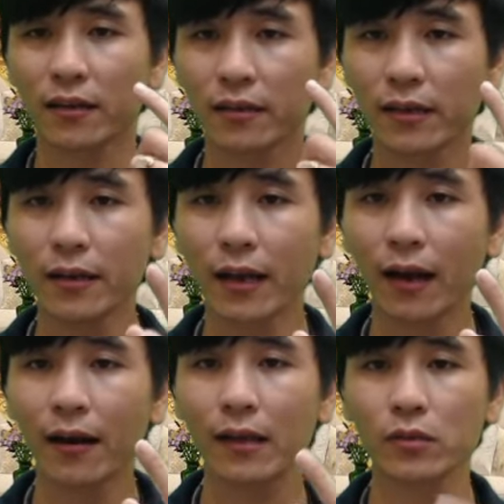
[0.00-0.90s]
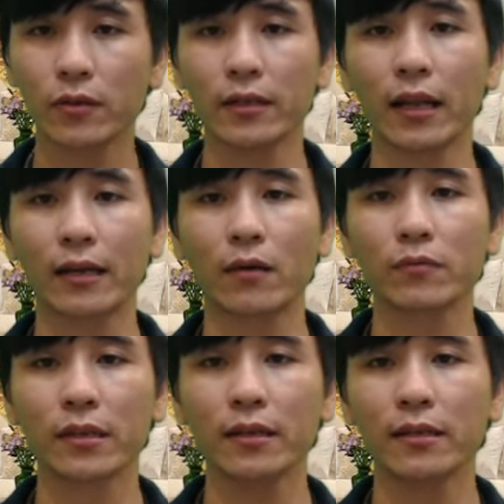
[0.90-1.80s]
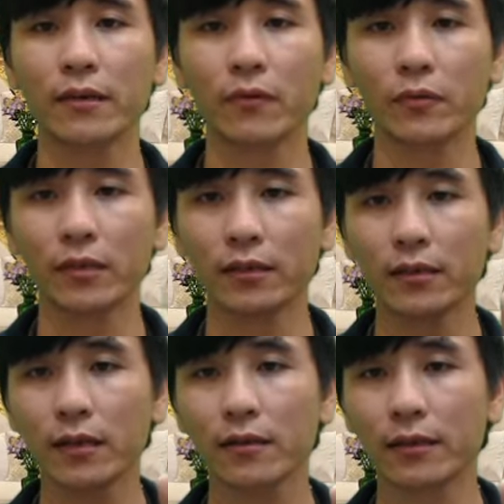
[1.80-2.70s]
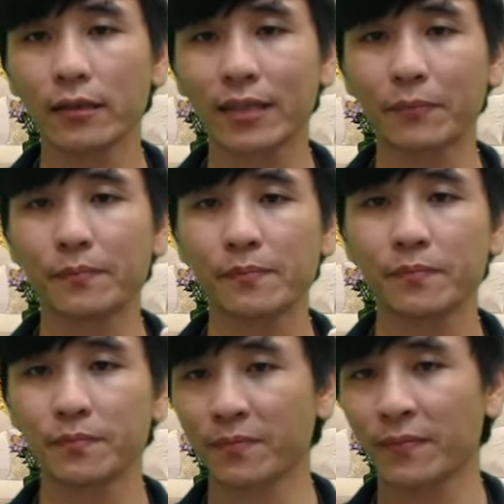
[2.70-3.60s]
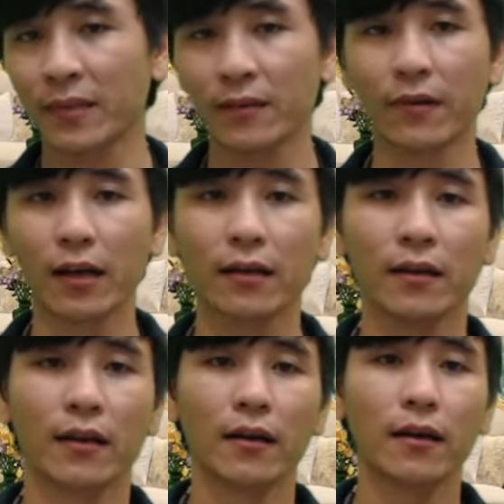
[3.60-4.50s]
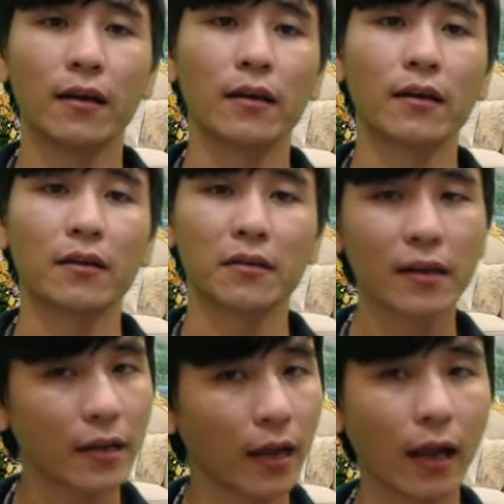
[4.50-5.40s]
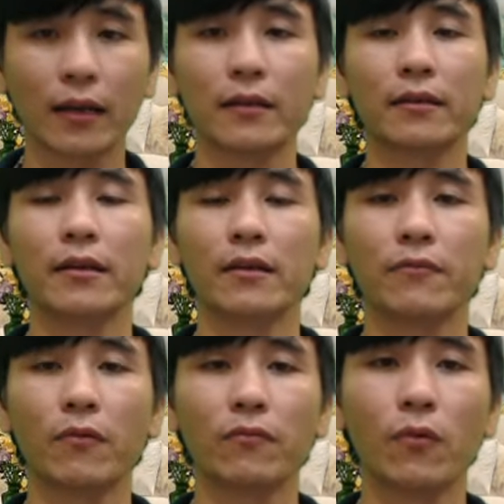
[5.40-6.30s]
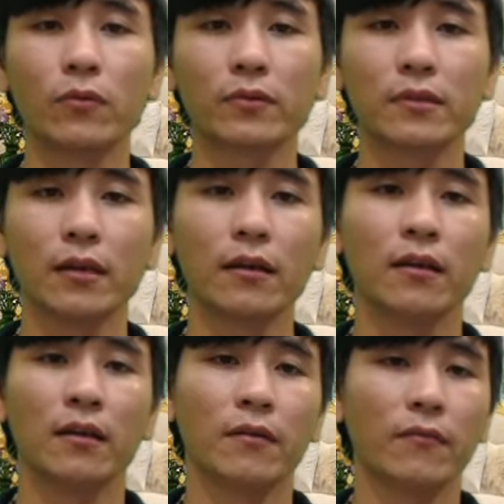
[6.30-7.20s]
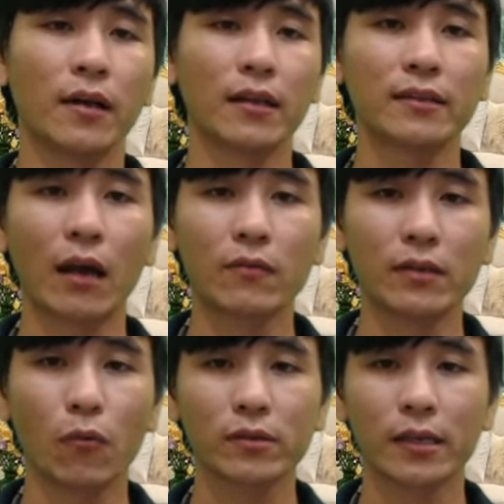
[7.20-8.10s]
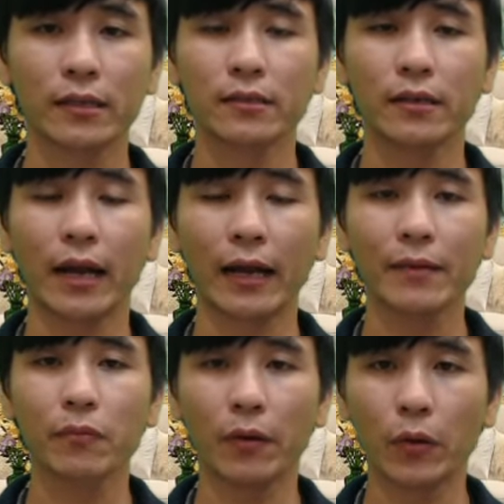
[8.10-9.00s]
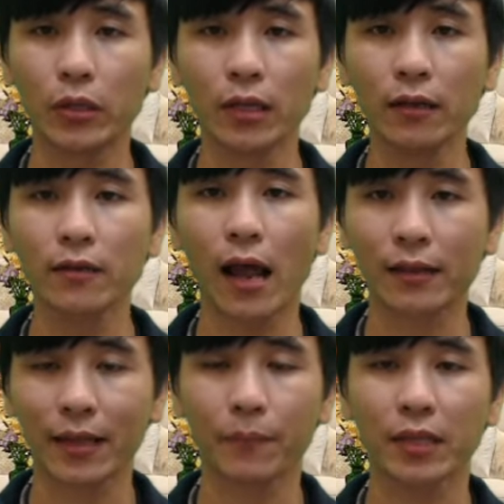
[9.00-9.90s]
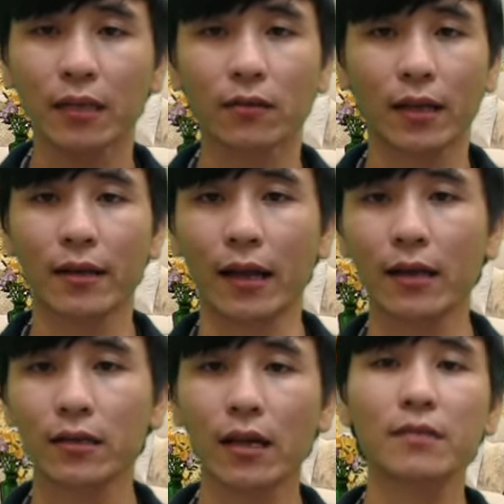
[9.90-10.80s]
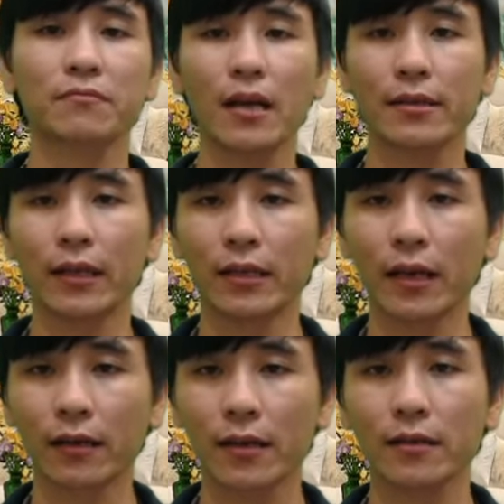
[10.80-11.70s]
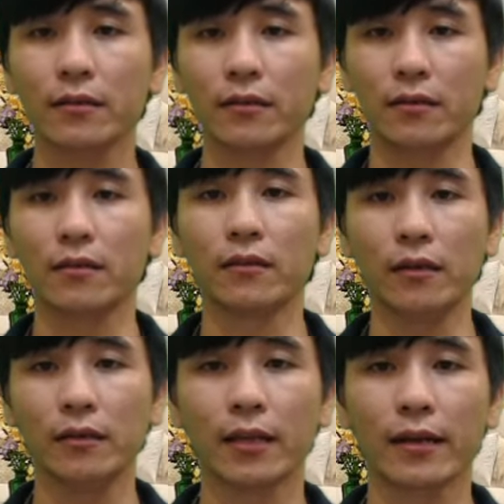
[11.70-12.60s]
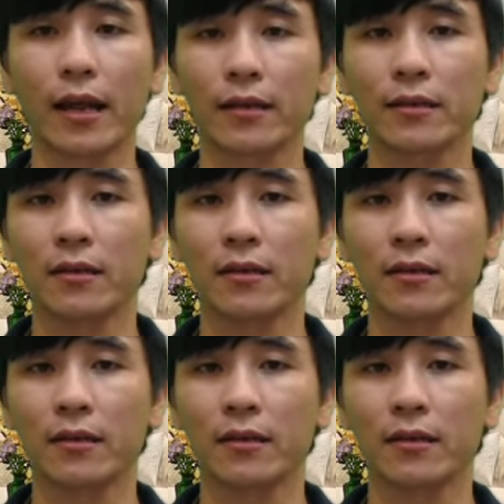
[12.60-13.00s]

kỳ lân luxury thành công chính là nhờ vào chữ đức chữ tâm vâng à, rất hân hạnh khi được phục vụ à, và tạo được một sân chơi đẳng cấp và uy tín an tâm nhất cho tất cả các các doanh nhân các à, những người thành đạt